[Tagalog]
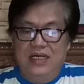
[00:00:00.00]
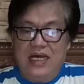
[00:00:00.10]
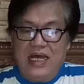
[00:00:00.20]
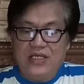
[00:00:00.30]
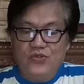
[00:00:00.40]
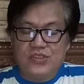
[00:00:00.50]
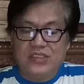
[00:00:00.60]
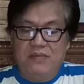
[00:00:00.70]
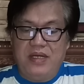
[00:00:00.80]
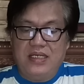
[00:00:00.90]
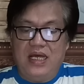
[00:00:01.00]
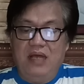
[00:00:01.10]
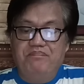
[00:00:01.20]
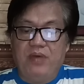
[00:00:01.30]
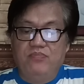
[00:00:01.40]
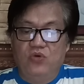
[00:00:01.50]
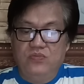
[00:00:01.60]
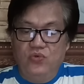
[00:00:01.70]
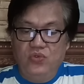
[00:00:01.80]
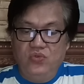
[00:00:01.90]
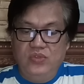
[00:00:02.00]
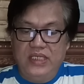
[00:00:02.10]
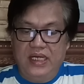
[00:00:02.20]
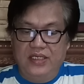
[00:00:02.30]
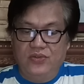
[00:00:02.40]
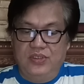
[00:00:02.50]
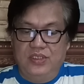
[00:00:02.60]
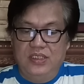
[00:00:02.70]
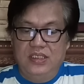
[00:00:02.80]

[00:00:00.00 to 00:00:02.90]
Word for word: Ayos naman ang pamumuno niya ngayon.